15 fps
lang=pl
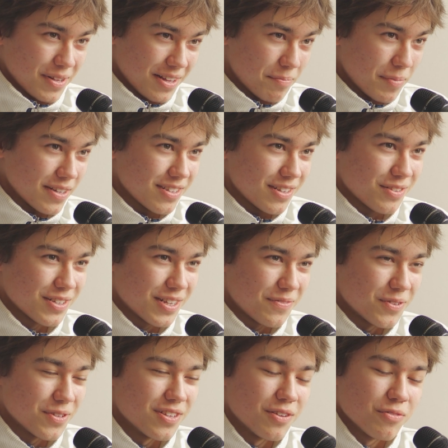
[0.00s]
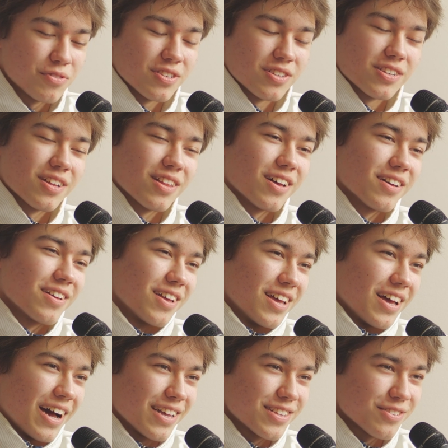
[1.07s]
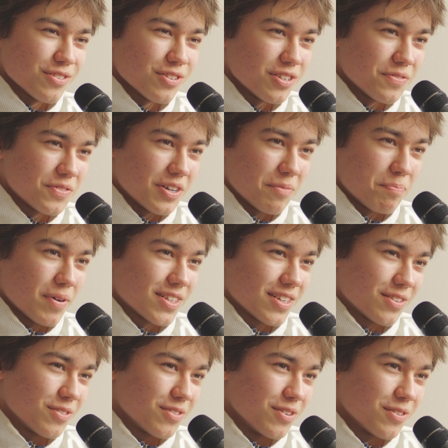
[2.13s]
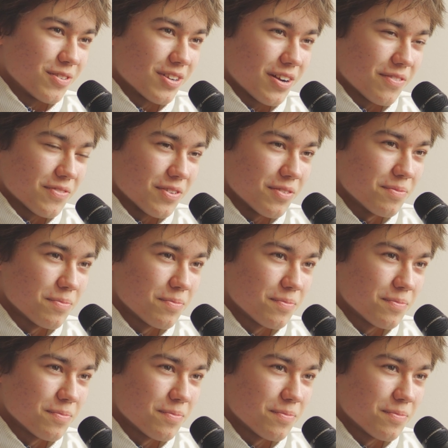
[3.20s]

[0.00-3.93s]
Pana pasja do zawodu nauczyciela. A skąd się wzięła pasja do geografii?